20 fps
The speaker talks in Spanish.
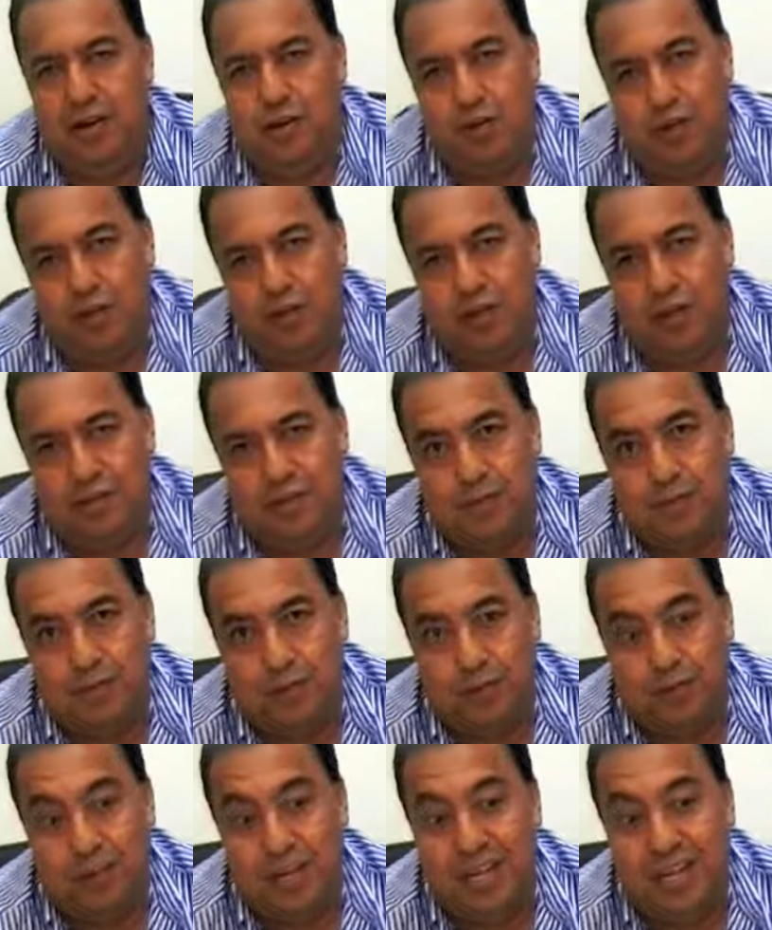Lo único que hacemos
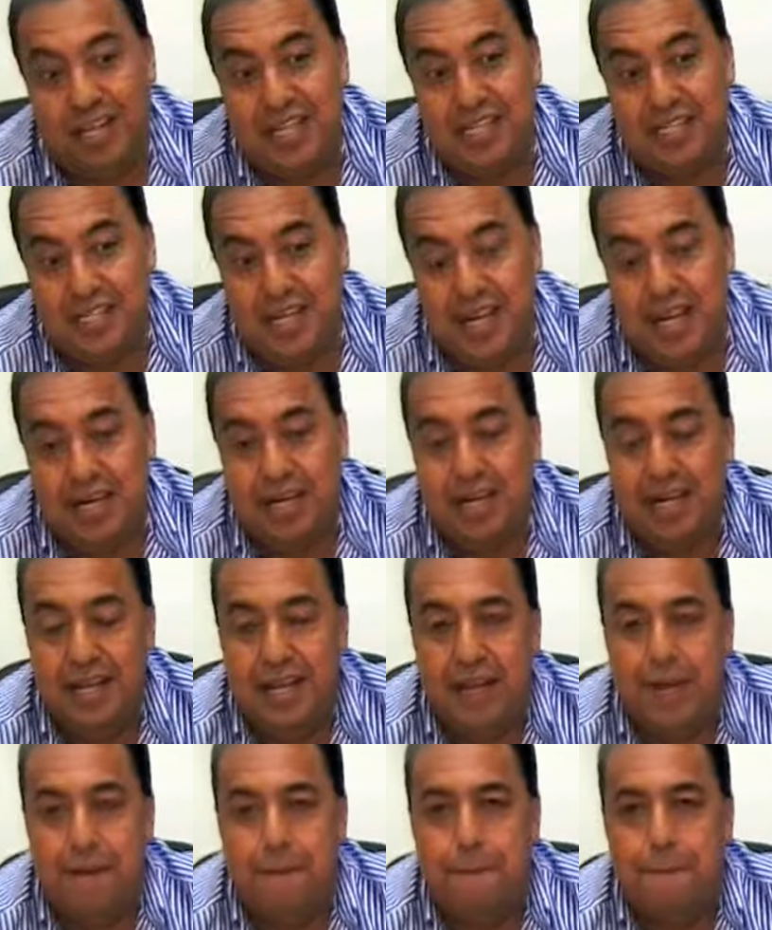nosotros es registrar
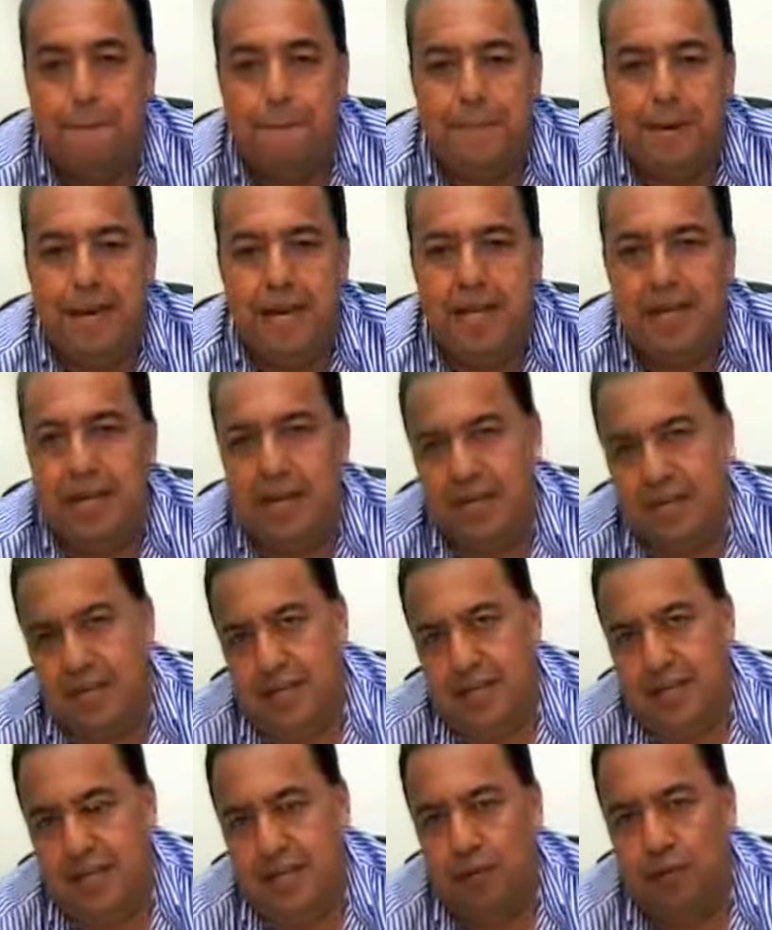para darle
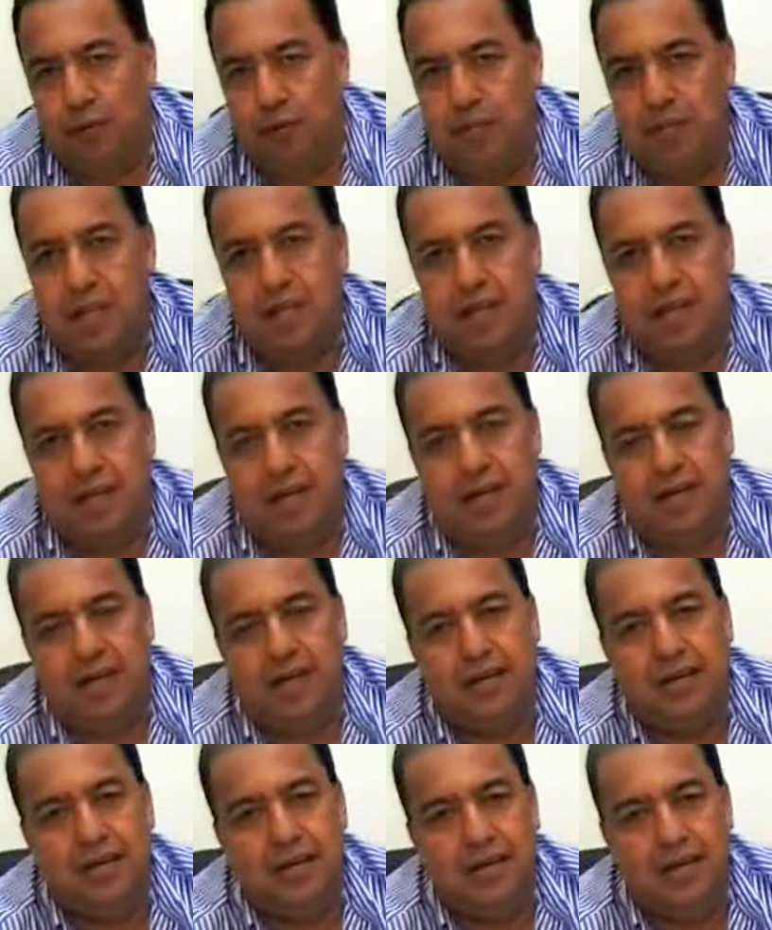certeza jurídica
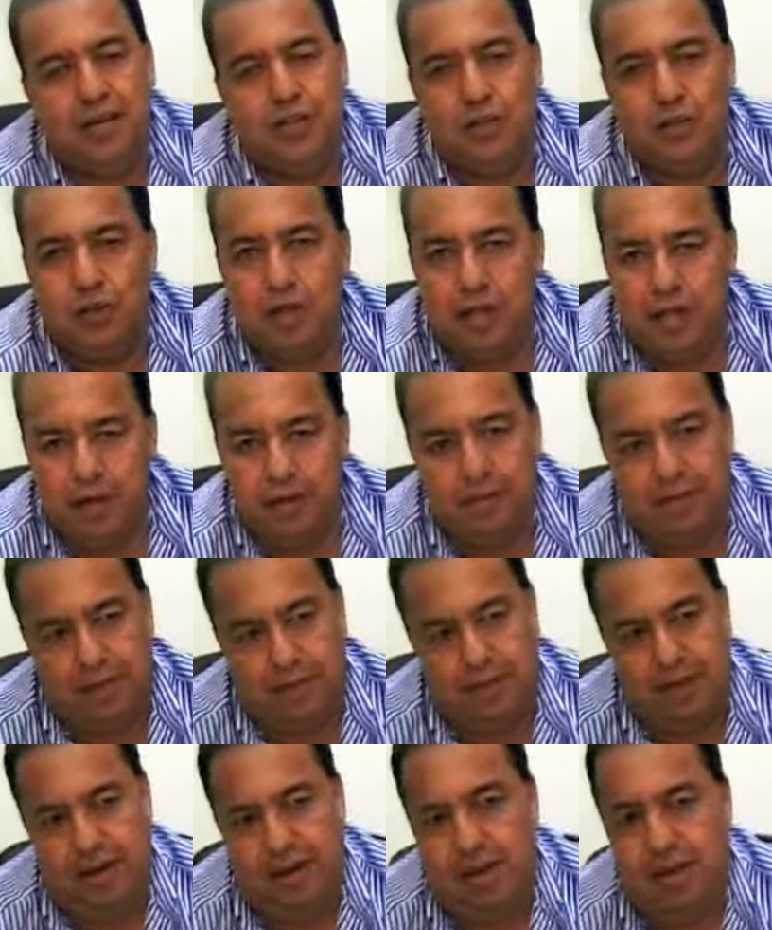al, ciudadano que
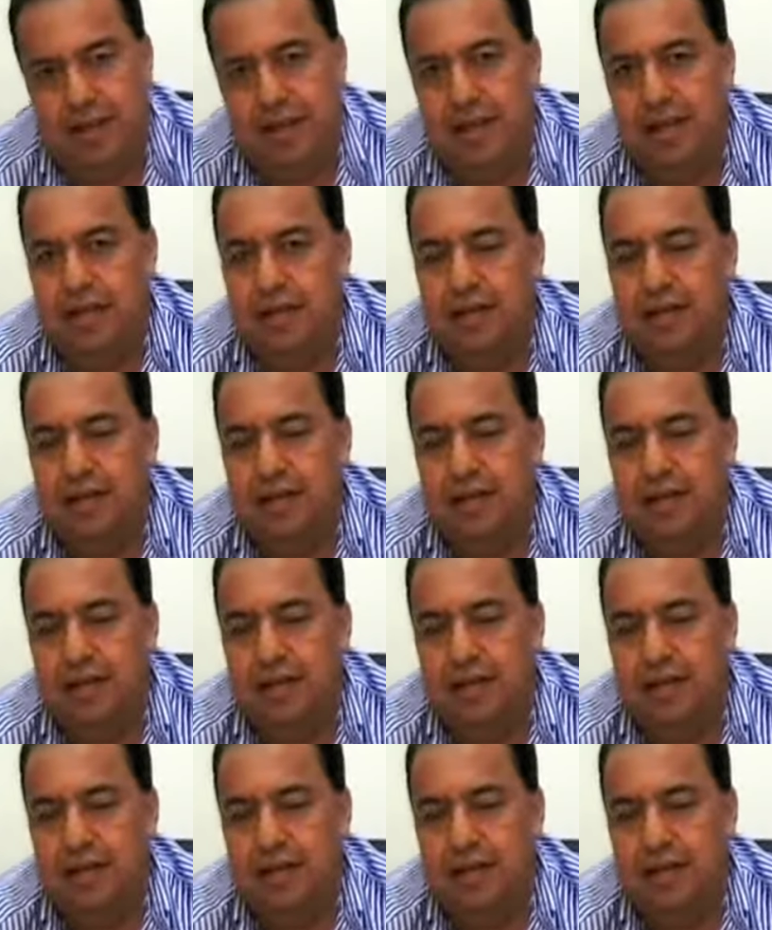viene aquí.